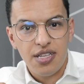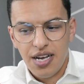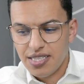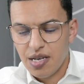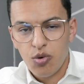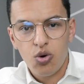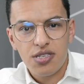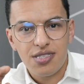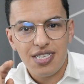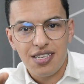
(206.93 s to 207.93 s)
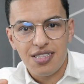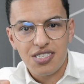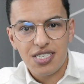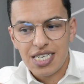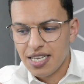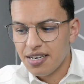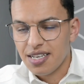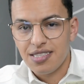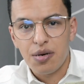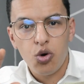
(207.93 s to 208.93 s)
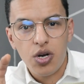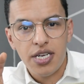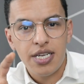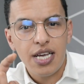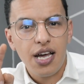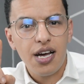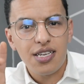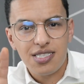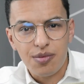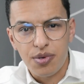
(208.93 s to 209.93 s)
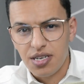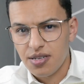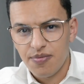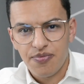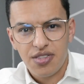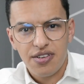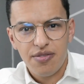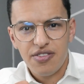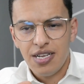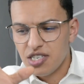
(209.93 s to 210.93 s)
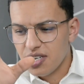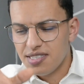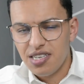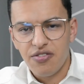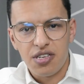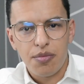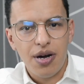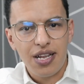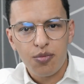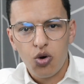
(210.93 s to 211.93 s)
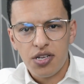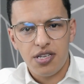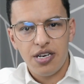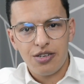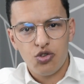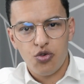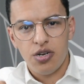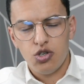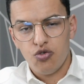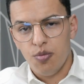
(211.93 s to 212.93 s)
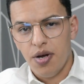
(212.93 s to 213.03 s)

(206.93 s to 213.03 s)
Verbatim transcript: حيت دابا ولا السير الذاتي تقدر انك دير موقع خاص بك على شكل سي في بحال هذا الموقع ديالي غتشوفوا انا شوفوه